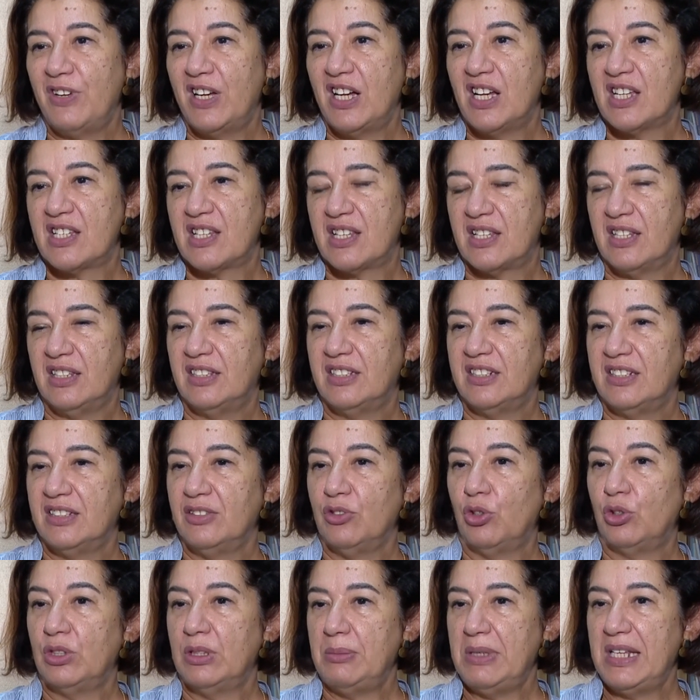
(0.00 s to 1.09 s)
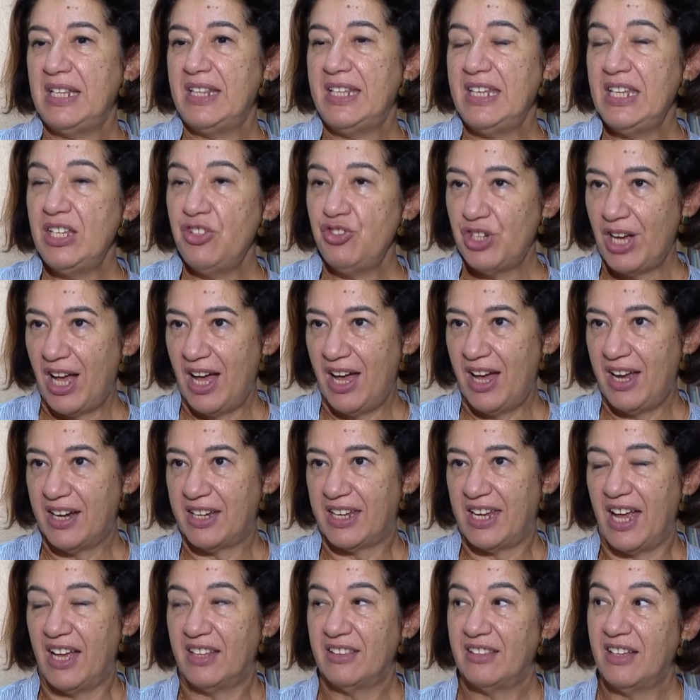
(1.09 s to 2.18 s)
ve hastaların olabildiğince
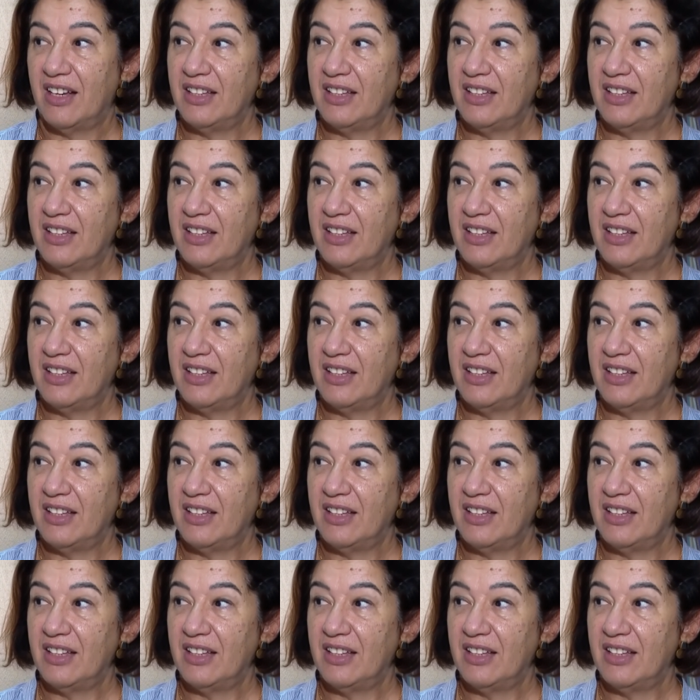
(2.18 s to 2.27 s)
erken